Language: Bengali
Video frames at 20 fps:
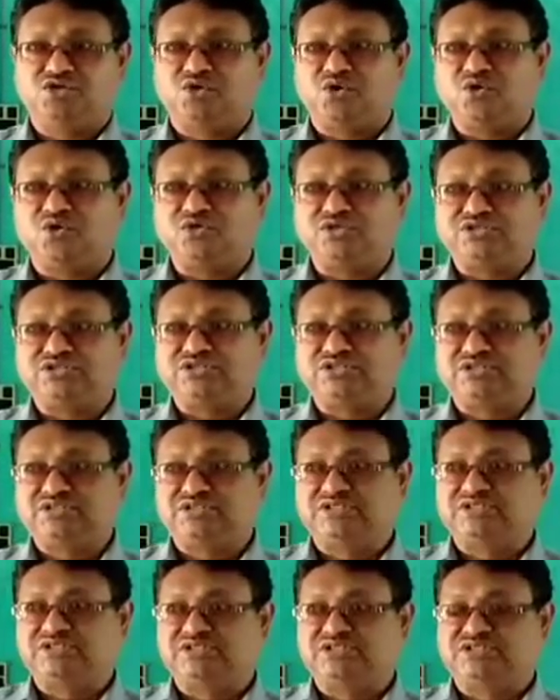তো
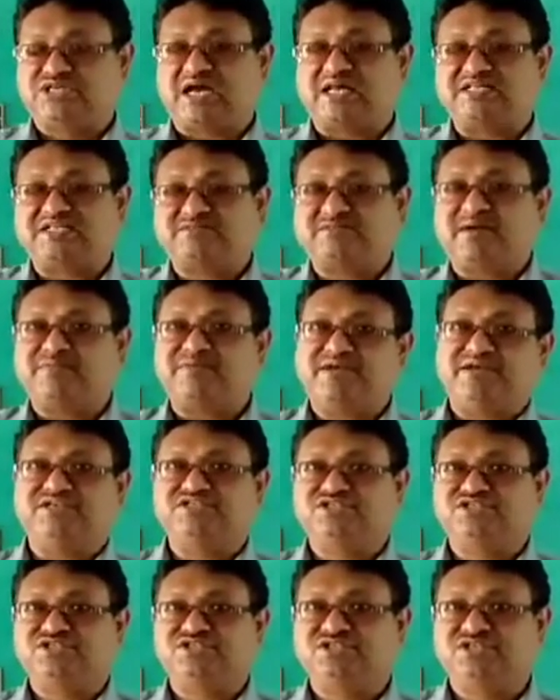চার্লস ব্যাবেজ
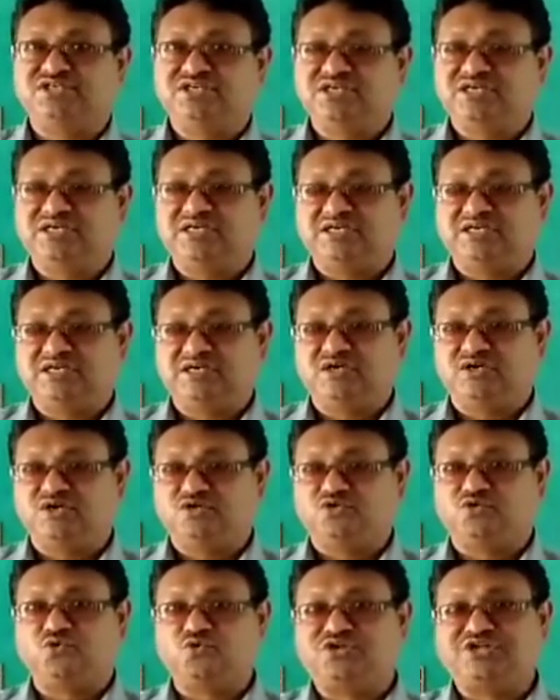
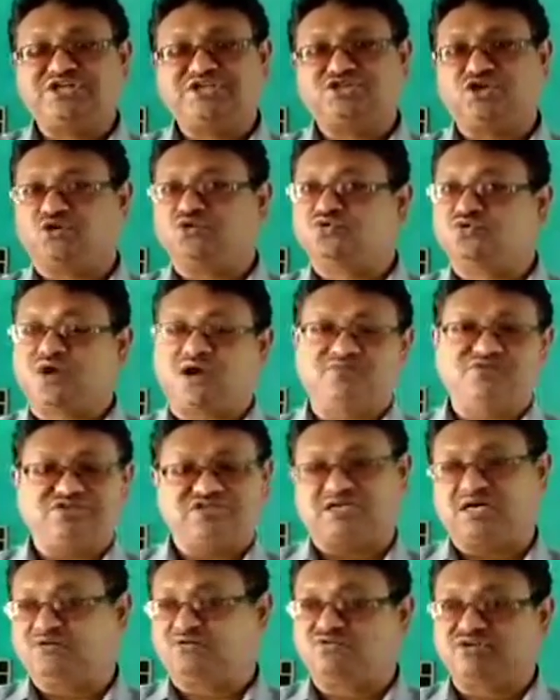দুটি যন্ত্র
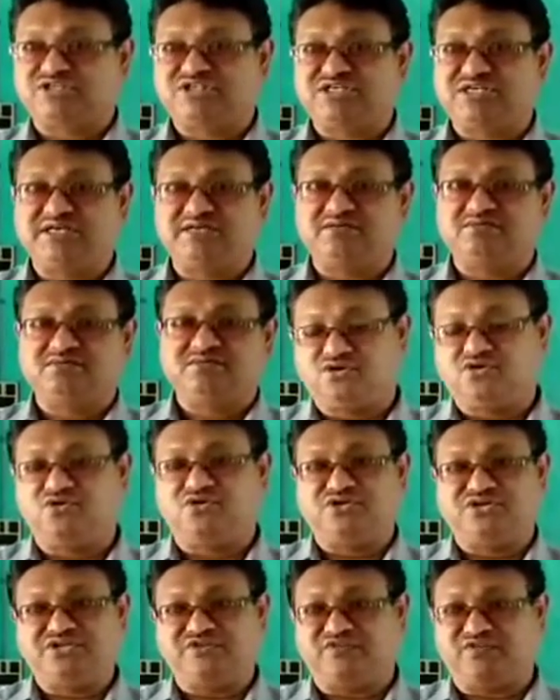আবিষ্কার করেছিলেন যে
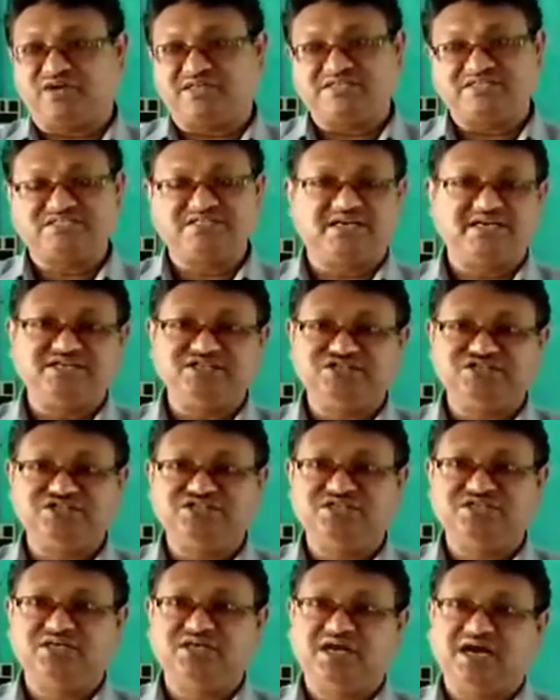হলো ডিফারেন্সিয়াল
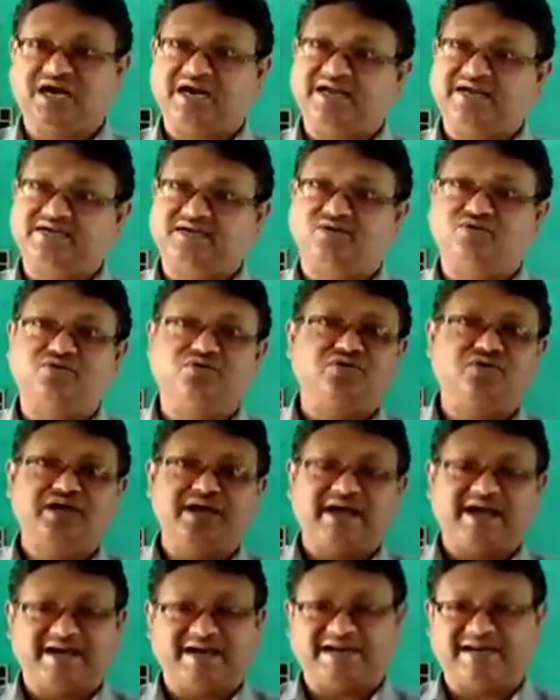ইঞ্জিন আর একটা হলো
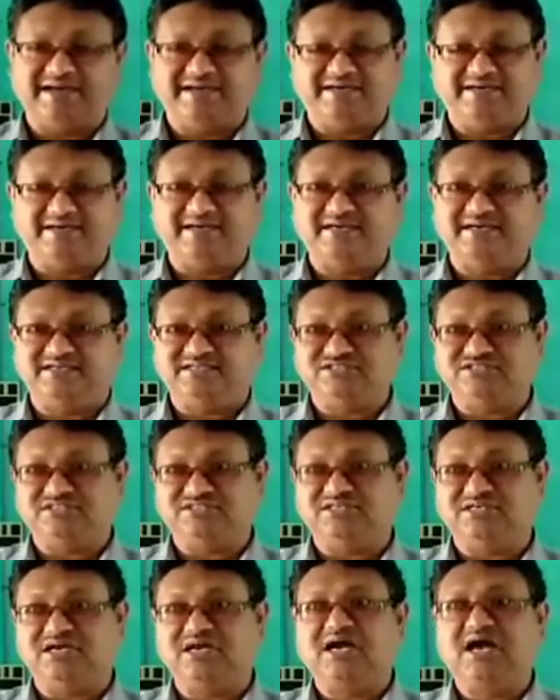অ্যানালাইটিক্যাল
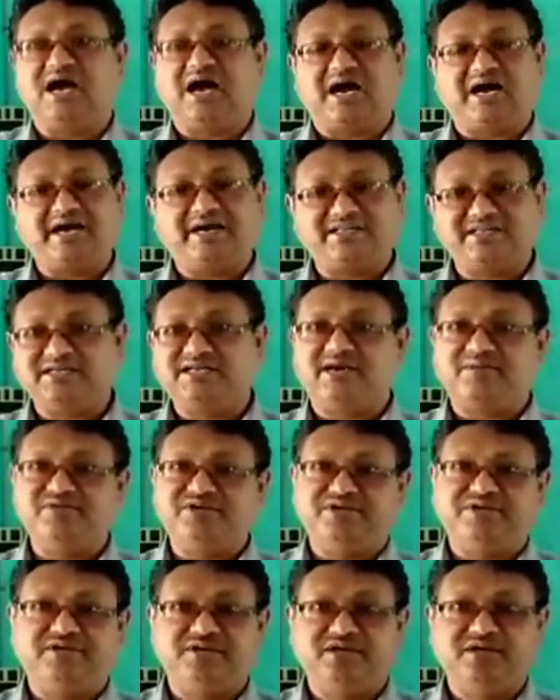ইঞ্জিন আগের দিন
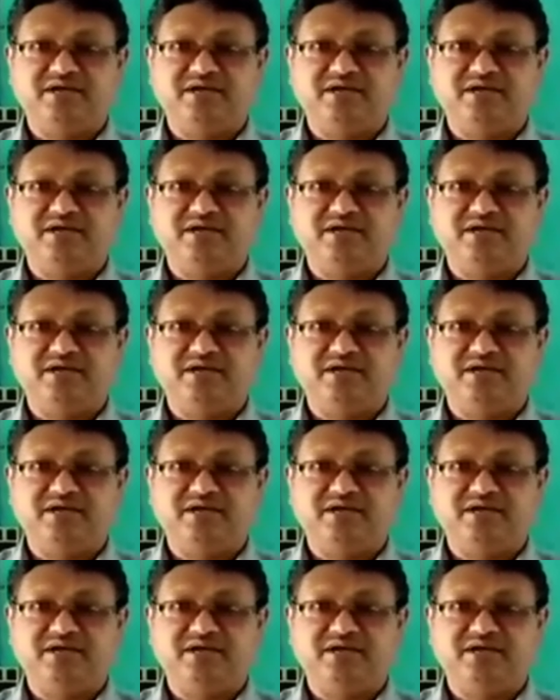আমি